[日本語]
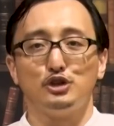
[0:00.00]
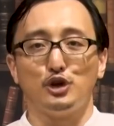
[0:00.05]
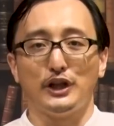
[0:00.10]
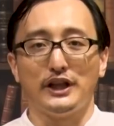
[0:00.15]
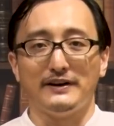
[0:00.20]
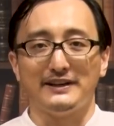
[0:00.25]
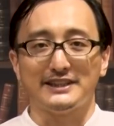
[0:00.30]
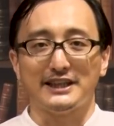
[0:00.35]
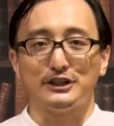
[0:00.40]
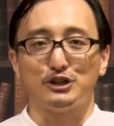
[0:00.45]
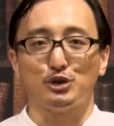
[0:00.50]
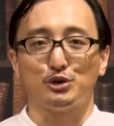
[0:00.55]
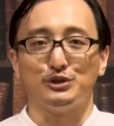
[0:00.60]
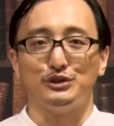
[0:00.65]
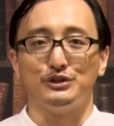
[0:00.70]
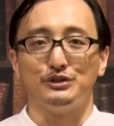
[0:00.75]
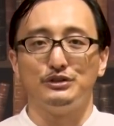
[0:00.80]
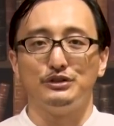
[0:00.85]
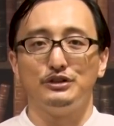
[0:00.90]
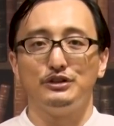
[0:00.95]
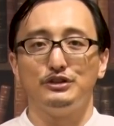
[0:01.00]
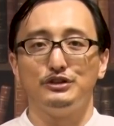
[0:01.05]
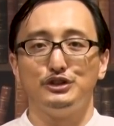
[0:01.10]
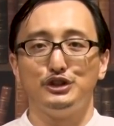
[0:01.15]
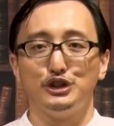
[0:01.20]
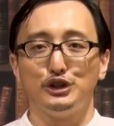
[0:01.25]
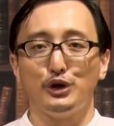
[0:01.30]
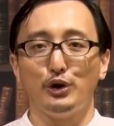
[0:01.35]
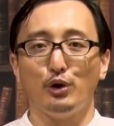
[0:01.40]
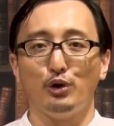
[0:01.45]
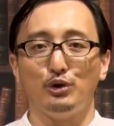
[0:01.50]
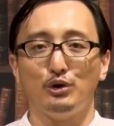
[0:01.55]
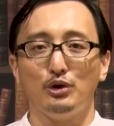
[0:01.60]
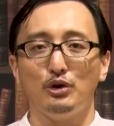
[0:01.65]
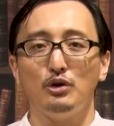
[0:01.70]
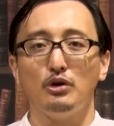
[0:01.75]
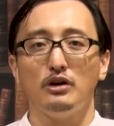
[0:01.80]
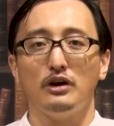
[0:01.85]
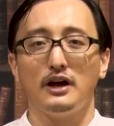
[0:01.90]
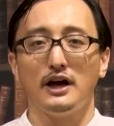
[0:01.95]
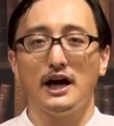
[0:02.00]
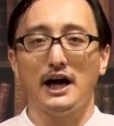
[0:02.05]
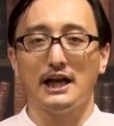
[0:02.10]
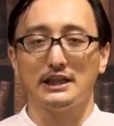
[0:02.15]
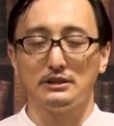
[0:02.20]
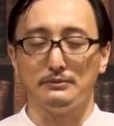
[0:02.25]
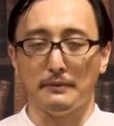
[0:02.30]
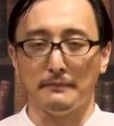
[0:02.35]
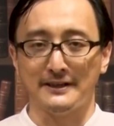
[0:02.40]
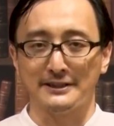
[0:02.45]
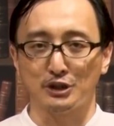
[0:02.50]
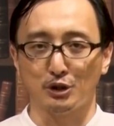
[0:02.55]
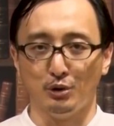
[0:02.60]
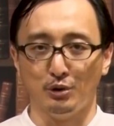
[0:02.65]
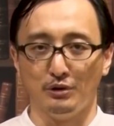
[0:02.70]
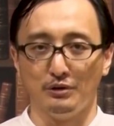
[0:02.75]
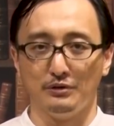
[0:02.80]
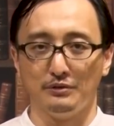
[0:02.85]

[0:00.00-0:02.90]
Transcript: それでは早速授業を始めましょう